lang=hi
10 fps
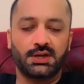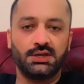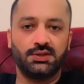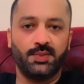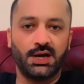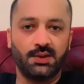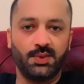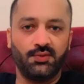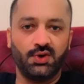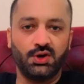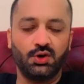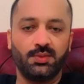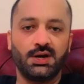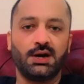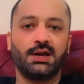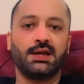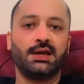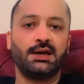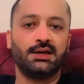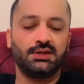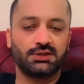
किस बारे में वीडियो बना रहे हैं